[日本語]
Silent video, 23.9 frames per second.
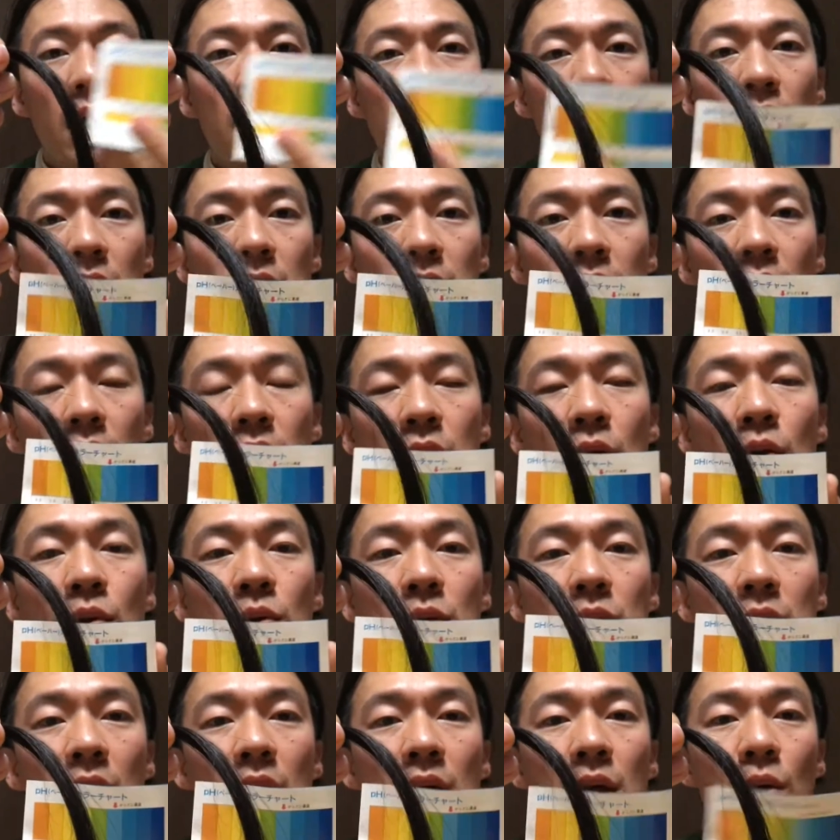だいたい
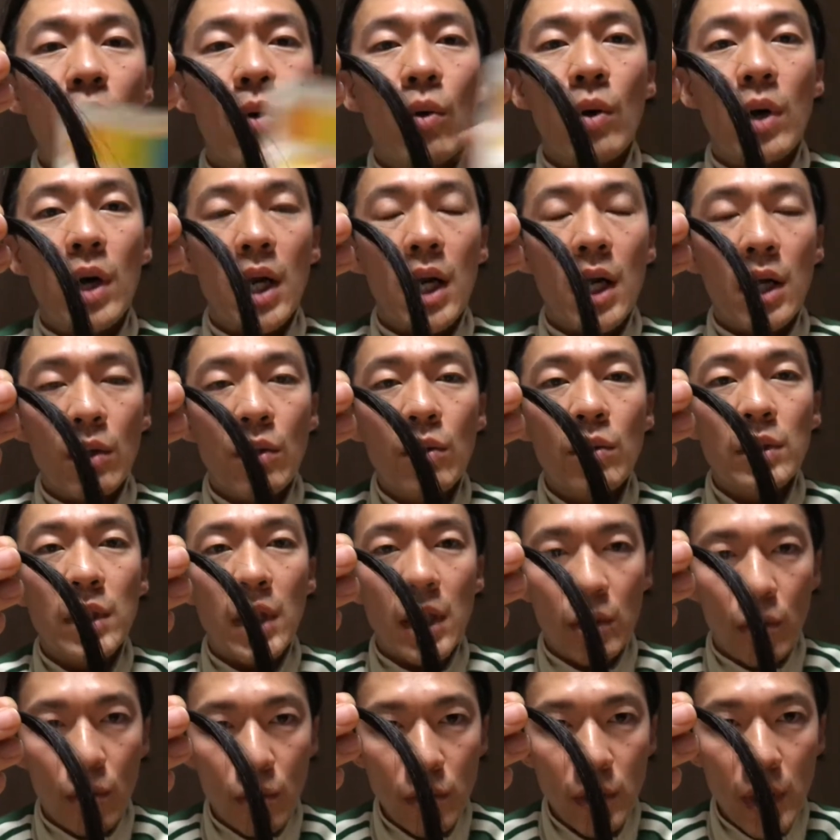4.5から
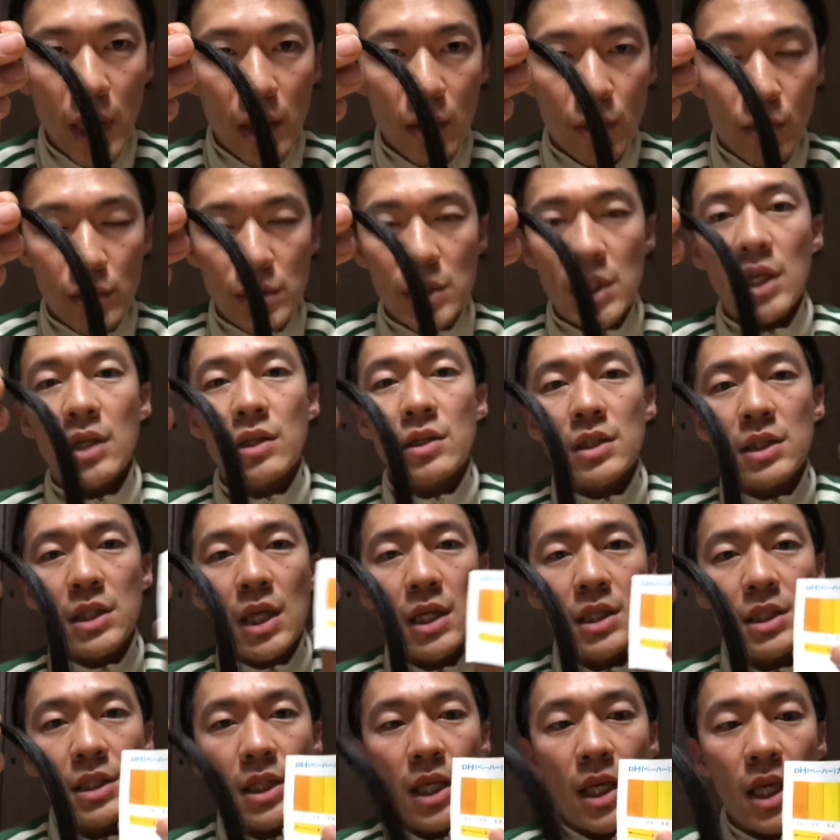5.5ぐらいの弱
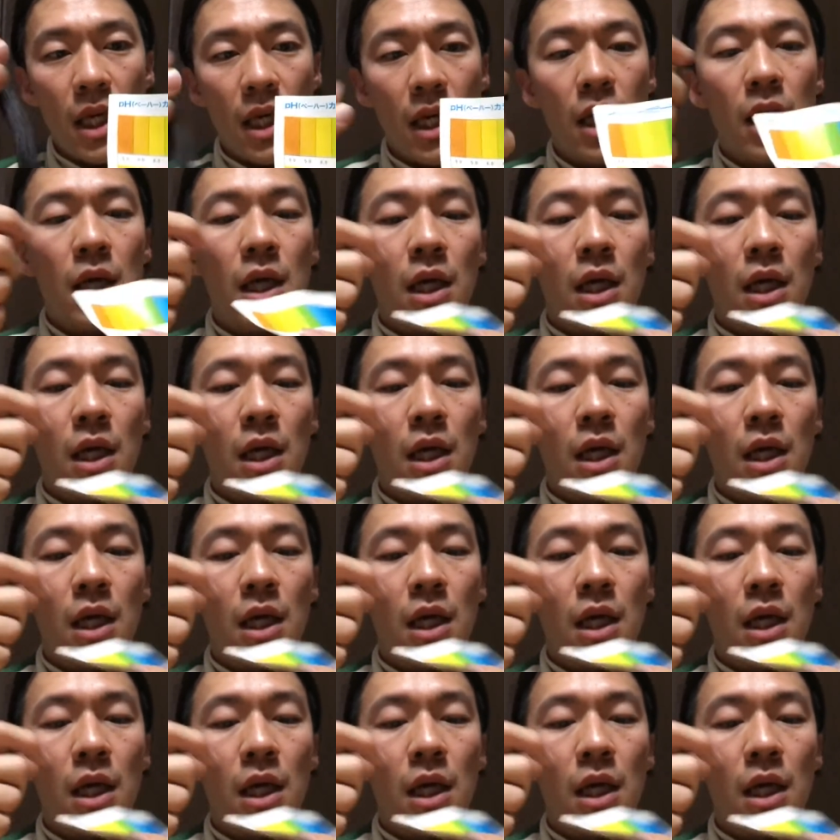酸性